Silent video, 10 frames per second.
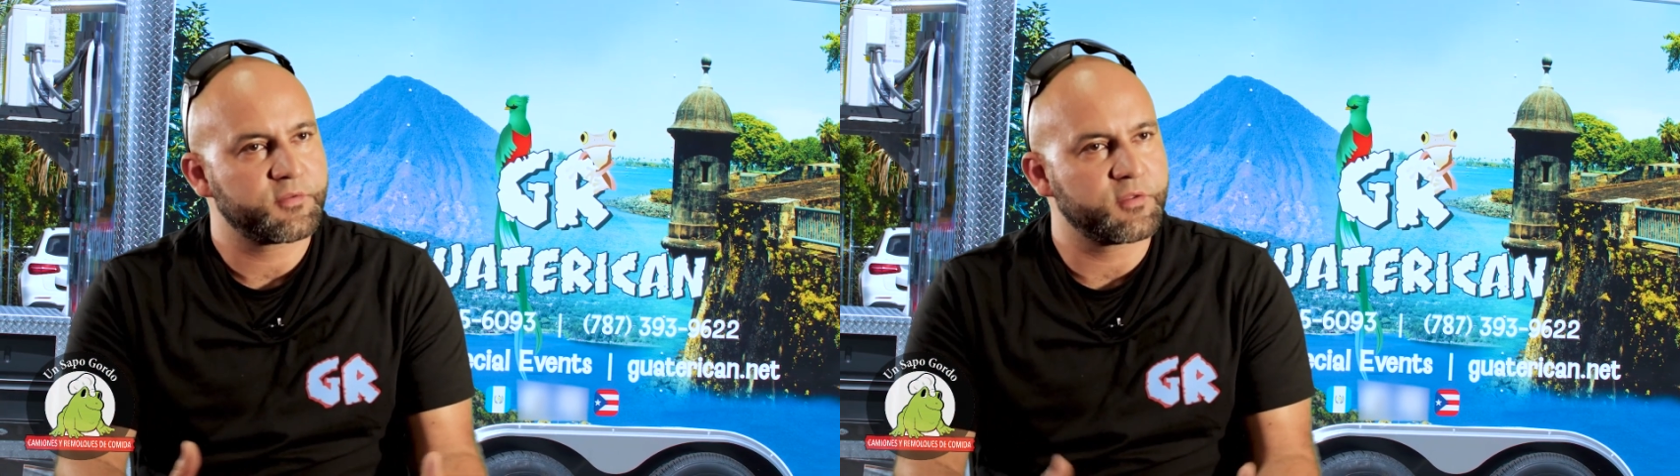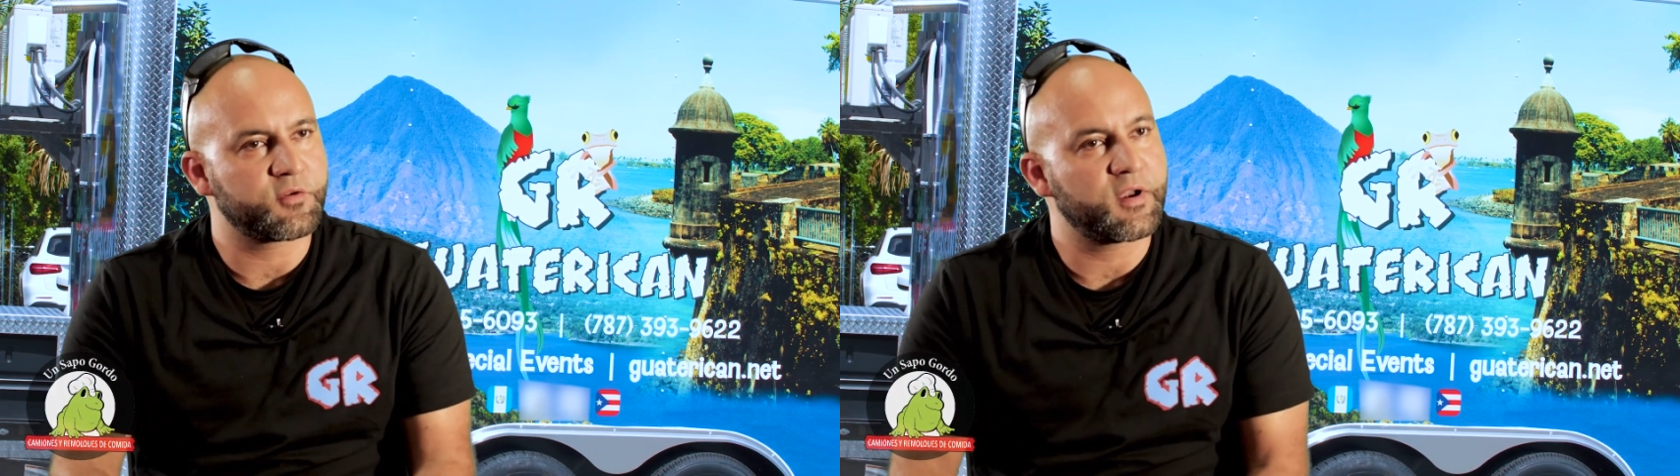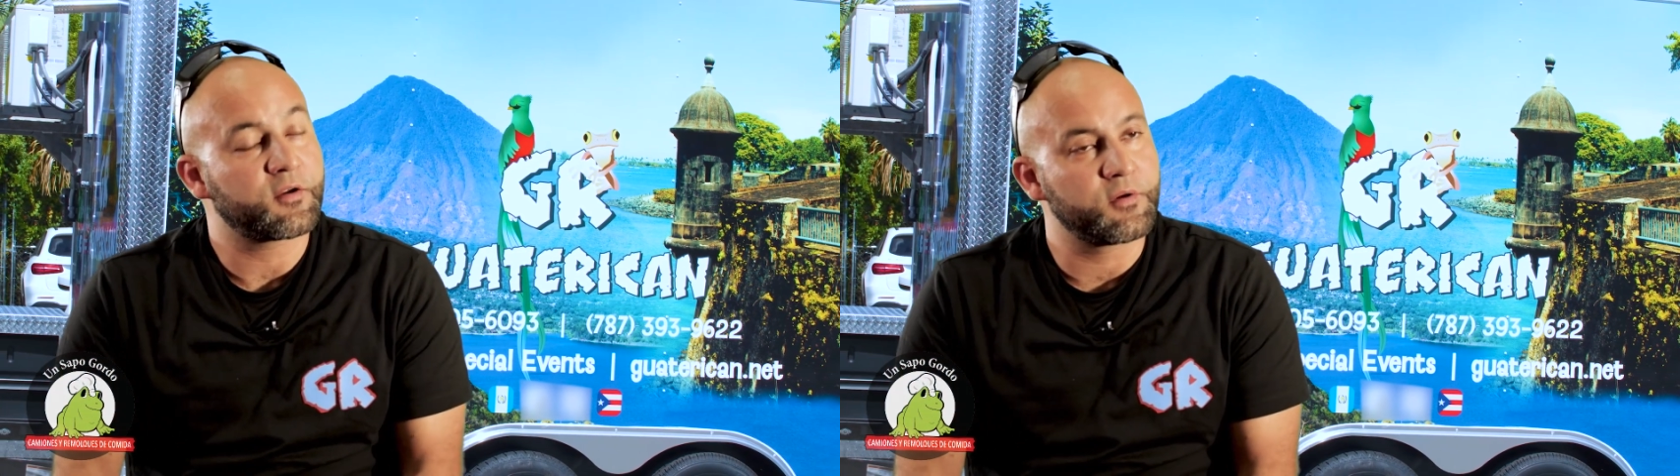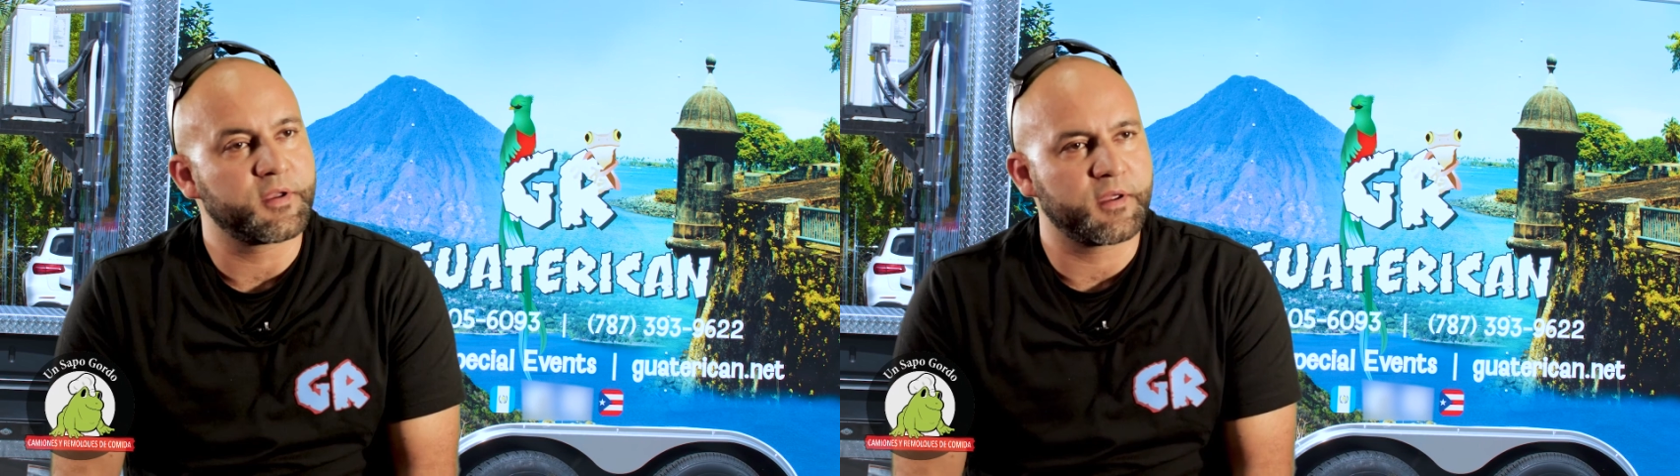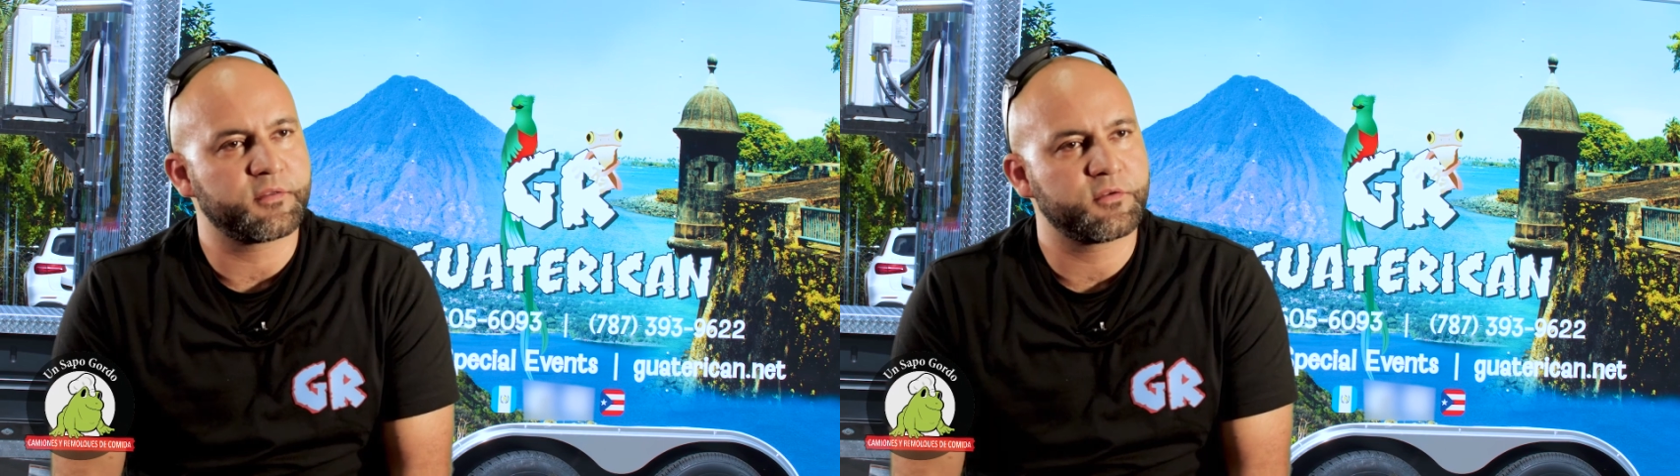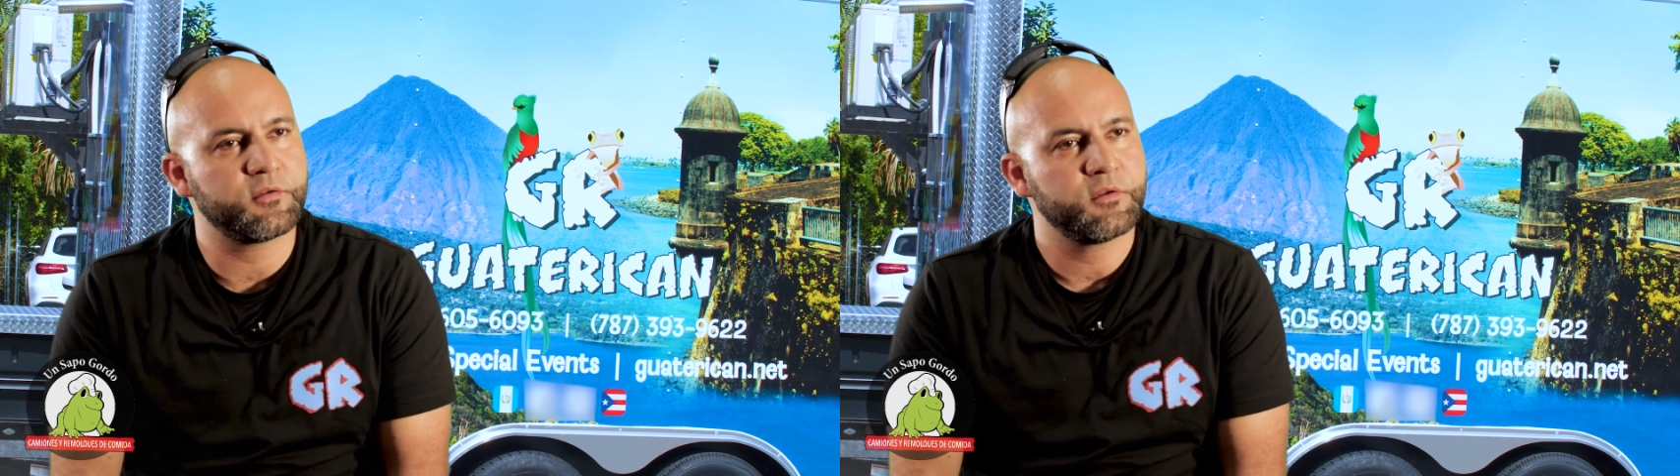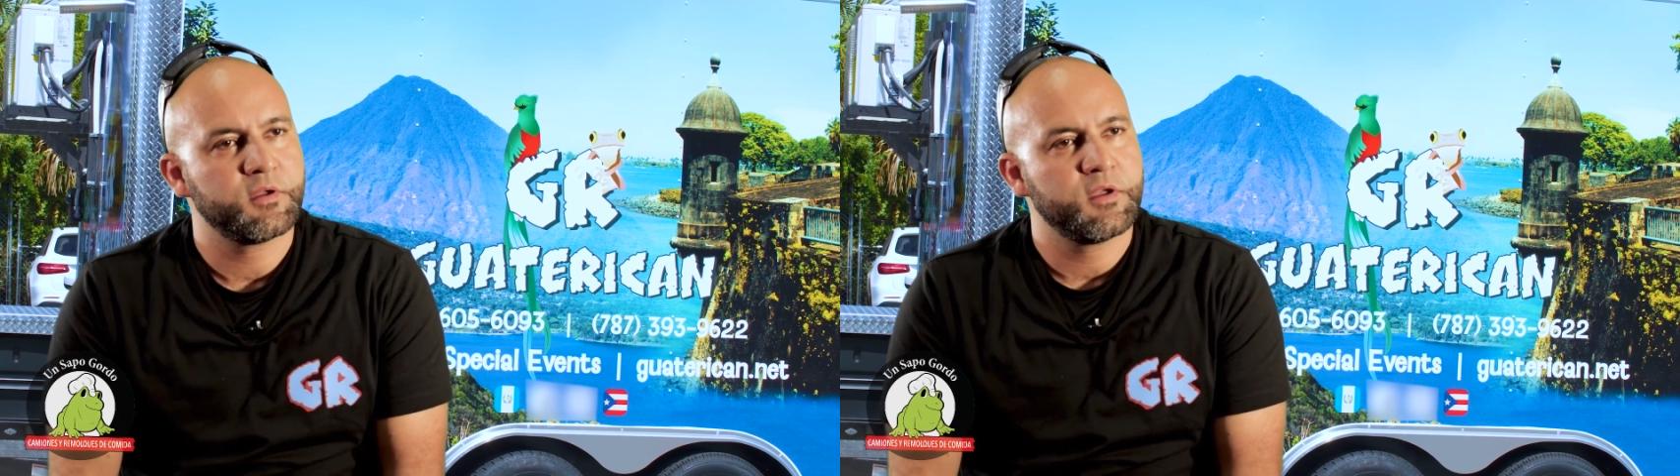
dentro de la congregación.